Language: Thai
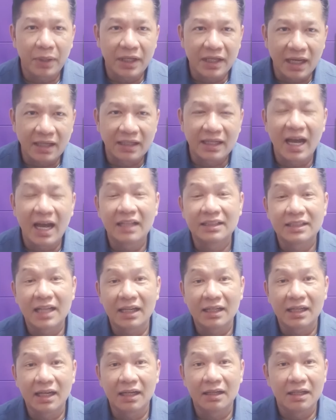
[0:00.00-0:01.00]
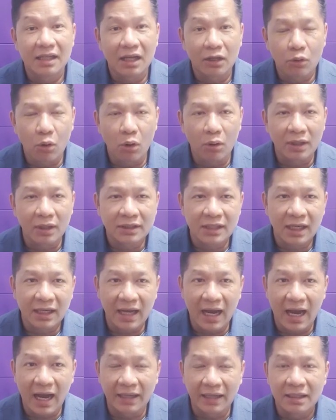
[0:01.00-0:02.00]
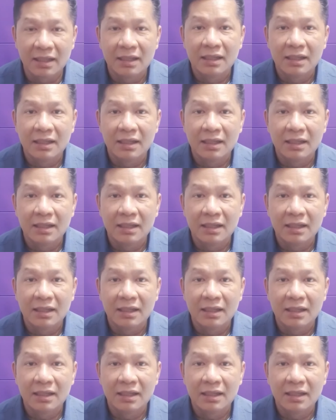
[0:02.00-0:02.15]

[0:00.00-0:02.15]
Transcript: ยนการจ่ายเงินเดือนของข้าราชการ